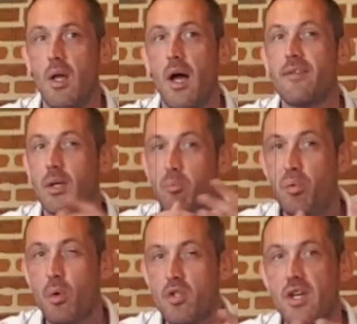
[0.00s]
avec
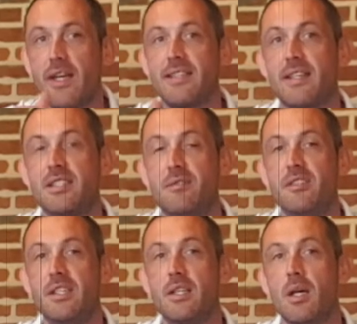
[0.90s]
purge et exercice
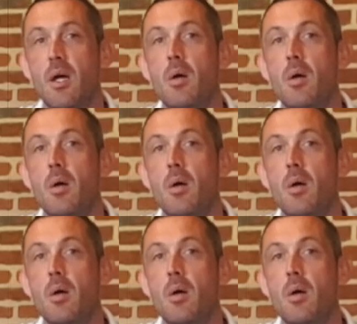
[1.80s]
physique,